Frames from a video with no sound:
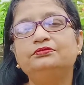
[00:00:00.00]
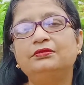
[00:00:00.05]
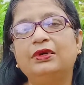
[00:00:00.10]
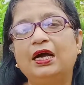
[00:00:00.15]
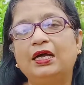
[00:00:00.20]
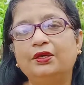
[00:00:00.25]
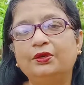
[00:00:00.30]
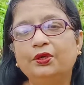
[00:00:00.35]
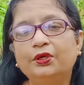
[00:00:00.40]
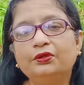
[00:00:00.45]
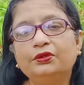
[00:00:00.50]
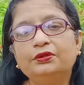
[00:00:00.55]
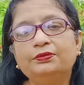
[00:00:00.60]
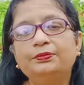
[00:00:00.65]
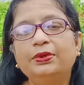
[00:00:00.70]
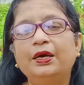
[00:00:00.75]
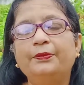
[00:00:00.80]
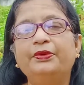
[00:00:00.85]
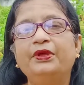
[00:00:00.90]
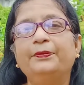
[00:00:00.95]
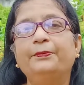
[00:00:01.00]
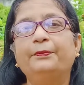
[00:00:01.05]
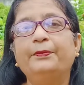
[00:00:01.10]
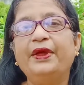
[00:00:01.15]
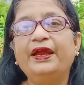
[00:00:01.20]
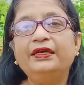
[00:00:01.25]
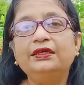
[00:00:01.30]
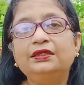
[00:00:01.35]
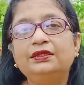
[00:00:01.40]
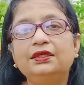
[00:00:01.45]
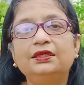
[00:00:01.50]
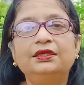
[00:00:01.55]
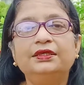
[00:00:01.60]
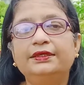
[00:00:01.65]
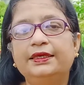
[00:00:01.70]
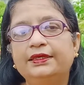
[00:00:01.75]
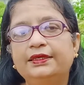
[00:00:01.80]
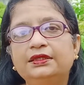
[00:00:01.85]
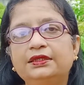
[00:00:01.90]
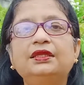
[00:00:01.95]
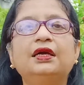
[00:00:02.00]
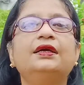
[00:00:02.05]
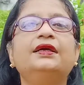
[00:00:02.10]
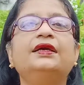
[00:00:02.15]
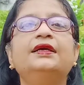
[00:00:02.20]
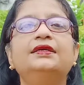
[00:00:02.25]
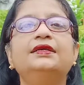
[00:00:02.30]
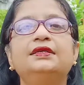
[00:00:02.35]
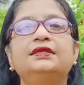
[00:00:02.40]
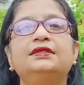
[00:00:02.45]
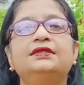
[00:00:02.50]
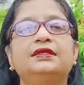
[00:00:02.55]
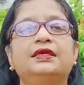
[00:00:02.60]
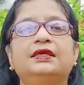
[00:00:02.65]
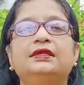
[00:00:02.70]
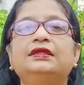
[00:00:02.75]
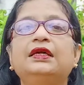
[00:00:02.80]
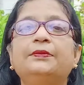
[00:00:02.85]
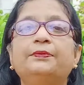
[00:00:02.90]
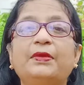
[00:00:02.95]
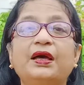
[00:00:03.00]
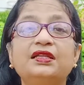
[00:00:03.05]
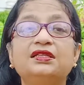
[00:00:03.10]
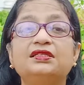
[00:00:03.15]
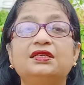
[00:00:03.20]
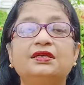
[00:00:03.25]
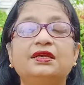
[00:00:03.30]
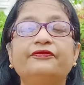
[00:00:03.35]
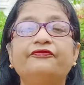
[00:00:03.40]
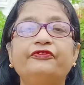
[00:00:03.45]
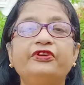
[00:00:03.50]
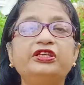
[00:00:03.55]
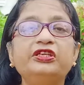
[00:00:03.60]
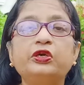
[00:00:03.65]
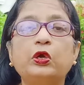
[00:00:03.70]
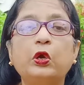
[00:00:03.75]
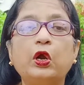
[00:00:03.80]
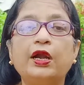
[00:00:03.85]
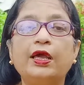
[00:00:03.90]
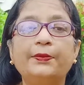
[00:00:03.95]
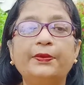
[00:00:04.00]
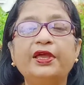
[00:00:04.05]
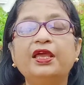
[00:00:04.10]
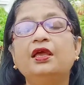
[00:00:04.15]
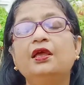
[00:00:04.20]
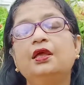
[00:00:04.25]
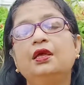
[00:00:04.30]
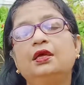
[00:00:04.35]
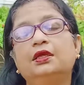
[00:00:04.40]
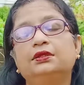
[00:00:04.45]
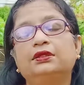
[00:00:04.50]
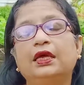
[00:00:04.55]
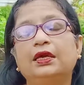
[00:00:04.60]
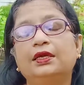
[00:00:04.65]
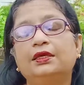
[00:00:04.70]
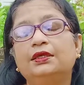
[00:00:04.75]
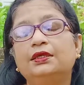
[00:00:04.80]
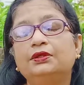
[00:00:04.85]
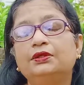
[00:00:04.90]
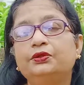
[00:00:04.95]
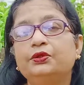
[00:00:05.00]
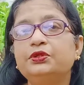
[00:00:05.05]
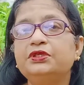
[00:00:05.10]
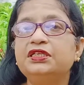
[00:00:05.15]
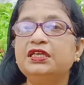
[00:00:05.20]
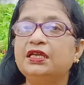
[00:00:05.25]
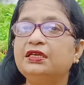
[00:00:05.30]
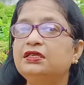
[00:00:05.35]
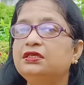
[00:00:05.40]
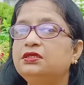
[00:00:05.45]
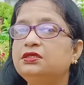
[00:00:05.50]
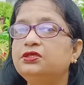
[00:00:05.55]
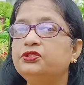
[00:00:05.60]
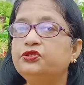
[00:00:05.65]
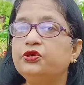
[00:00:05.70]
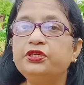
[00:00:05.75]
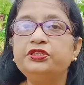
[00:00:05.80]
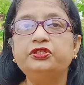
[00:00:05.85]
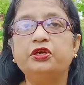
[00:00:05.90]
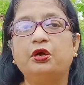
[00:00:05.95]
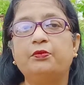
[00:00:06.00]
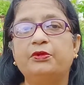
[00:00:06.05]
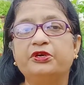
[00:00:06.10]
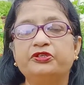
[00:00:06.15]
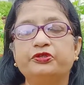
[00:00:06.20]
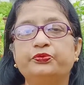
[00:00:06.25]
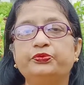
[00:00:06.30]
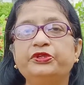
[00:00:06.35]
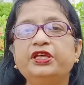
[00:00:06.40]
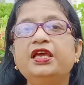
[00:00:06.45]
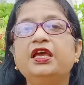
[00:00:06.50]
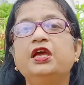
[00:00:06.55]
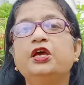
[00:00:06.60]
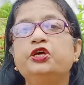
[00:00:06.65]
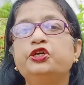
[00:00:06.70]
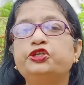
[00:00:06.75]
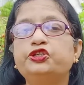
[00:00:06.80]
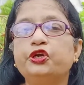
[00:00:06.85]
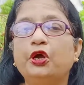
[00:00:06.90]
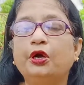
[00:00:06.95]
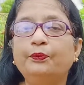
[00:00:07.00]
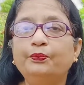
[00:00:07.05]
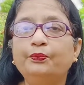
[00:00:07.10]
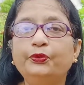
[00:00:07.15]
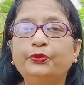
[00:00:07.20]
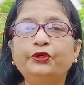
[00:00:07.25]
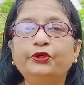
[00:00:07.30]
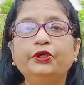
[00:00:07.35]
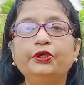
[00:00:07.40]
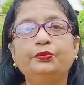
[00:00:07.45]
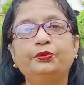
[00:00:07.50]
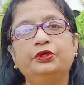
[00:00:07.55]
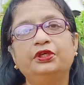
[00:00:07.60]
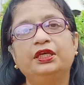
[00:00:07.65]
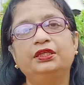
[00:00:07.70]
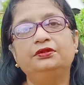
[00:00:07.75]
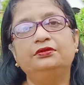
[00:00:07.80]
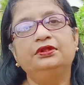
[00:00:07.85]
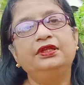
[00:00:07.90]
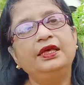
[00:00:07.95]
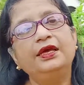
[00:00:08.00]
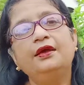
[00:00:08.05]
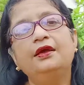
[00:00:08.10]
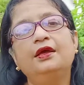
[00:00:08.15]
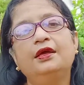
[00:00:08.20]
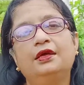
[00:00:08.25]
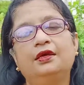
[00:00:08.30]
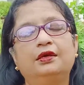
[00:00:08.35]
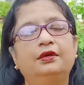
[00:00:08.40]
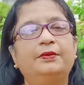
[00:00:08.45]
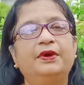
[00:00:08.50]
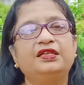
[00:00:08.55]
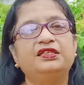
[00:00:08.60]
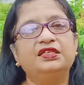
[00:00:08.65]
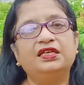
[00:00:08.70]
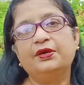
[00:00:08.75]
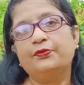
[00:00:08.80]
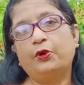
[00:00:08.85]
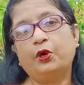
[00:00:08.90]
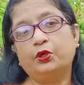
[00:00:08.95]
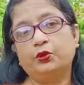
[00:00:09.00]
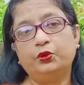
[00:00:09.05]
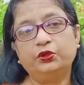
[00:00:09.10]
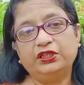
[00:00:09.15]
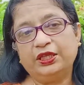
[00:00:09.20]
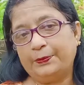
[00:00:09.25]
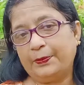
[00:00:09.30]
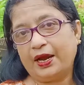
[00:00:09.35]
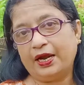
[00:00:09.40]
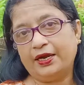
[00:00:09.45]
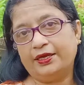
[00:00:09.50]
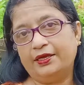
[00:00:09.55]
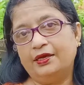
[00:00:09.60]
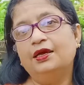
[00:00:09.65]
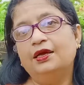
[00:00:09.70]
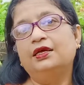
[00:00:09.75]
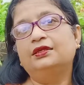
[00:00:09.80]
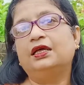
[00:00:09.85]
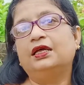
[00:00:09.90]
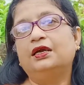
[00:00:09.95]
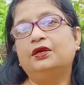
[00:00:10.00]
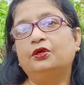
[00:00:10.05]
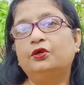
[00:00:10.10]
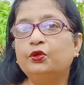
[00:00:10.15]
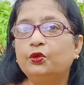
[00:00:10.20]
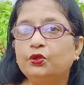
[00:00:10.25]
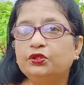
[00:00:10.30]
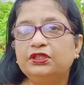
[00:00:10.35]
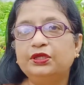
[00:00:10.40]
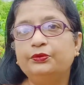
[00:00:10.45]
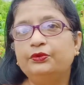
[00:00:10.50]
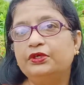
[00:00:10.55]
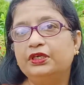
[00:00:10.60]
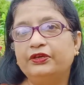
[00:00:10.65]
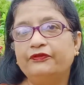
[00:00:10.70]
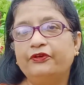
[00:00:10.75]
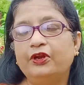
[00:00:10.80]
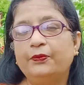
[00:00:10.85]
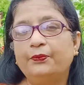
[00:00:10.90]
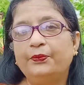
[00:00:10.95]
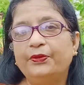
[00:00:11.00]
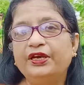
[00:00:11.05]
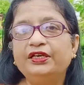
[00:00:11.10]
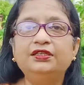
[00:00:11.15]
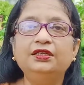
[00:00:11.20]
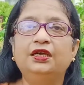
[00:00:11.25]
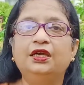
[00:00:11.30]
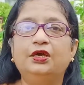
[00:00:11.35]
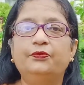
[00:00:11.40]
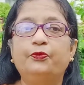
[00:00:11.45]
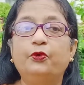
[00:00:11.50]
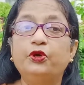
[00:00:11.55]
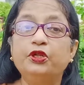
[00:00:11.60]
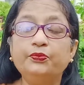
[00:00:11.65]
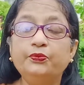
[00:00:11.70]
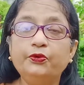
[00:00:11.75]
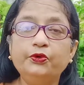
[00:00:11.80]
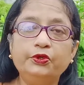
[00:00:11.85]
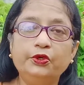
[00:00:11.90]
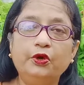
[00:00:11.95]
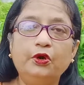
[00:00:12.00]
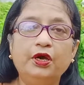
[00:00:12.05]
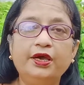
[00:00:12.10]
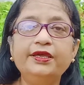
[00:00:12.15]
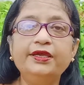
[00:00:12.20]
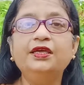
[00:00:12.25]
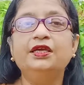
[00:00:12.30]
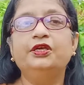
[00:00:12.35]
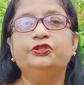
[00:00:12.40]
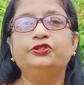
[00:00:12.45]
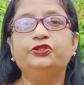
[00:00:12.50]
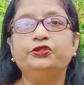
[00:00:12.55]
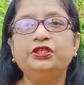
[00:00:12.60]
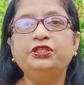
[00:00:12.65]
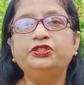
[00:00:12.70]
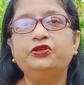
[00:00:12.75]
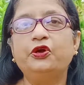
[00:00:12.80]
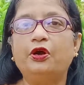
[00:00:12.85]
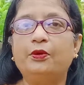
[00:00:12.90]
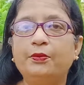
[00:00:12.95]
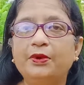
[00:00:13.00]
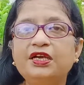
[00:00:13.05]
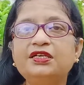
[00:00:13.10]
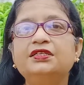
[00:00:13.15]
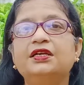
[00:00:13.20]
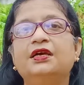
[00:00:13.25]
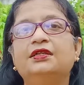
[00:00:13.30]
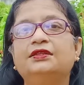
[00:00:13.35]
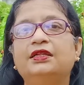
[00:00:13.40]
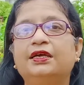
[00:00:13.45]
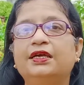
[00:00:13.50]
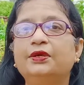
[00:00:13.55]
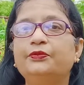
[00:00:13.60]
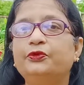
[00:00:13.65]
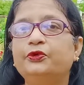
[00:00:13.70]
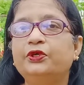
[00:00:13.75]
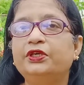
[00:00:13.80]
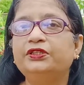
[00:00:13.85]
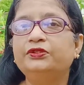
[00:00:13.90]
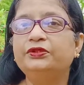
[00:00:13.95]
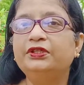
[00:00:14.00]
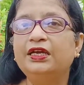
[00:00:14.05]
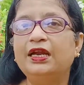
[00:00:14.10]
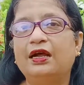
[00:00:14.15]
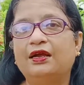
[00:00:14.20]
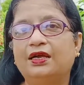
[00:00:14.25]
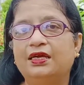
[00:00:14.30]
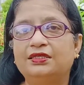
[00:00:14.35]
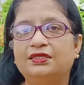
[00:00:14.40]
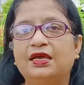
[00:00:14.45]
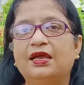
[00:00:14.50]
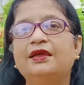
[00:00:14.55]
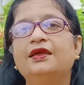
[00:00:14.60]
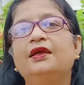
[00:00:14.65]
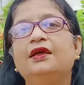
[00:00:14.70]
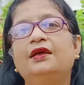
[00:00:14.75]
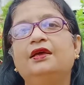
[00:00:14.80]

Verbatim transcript: ভালো রকমভাবে মেন্টালি রেডি থাকে কি সে তার বাচ্চাকে ফিট করাবে তাহলে কিন্তু সে নিশ্চয়ই ছমাস অব্দি অবধি সম্পূর্ণ বুকের দুধে বাচ্চাকে বড় করতে পারে তার গ্রোথ এবং ডেভেলপমেন্ট পরিপূর্ণ হয় যদি ছ মাস তাকে দিতে রাখা যায়